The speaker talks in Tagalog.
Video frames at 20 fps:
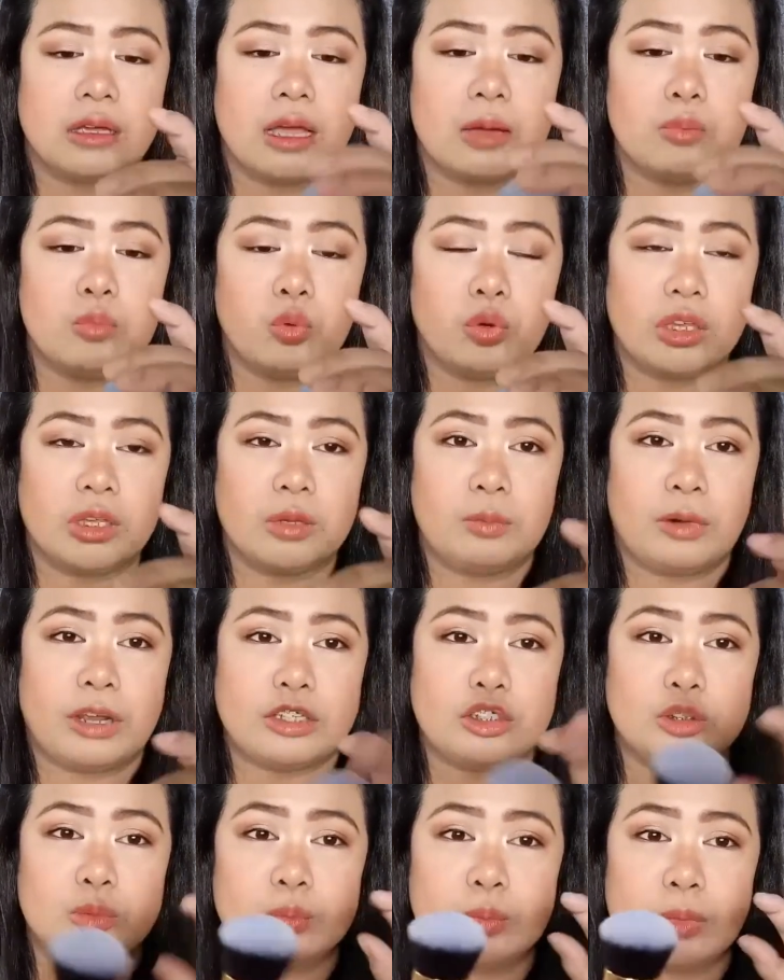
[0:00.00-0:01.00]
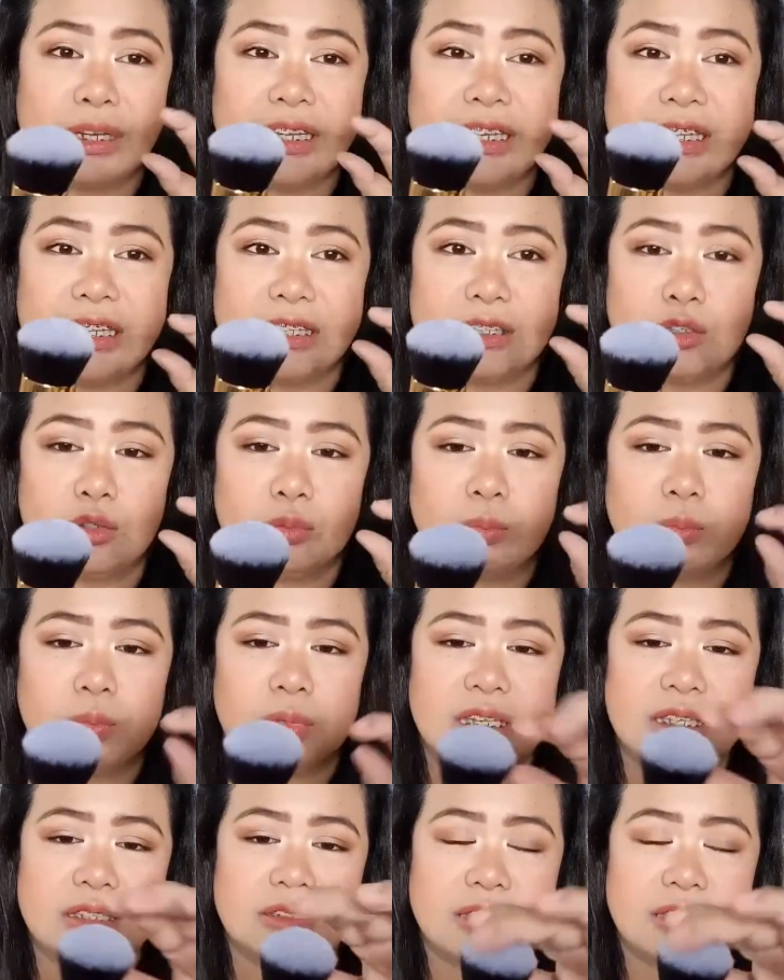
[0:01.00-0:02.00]
kabuki brush, yung maliliit
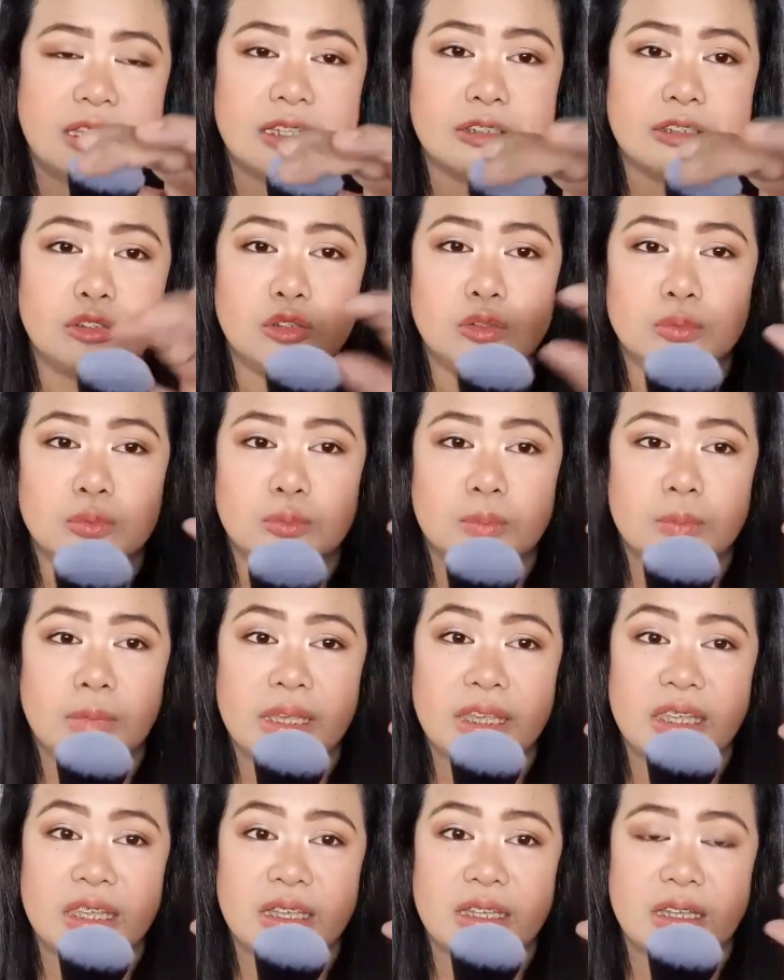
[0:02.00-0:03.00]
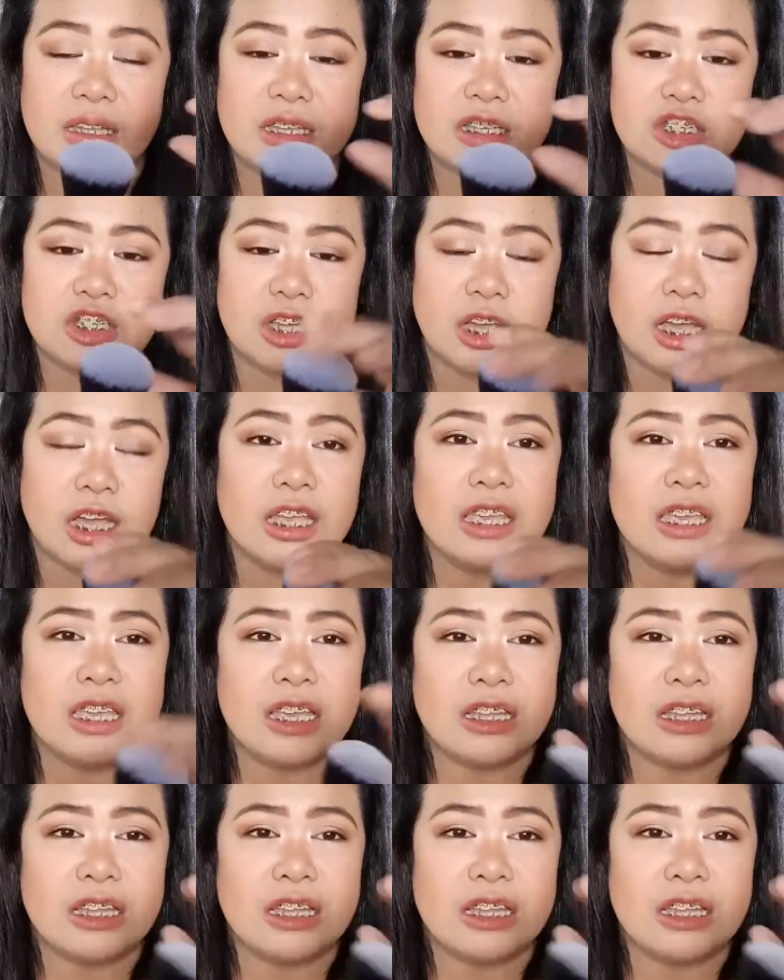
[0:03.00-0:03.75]
yung bristles, yung maiikli siya,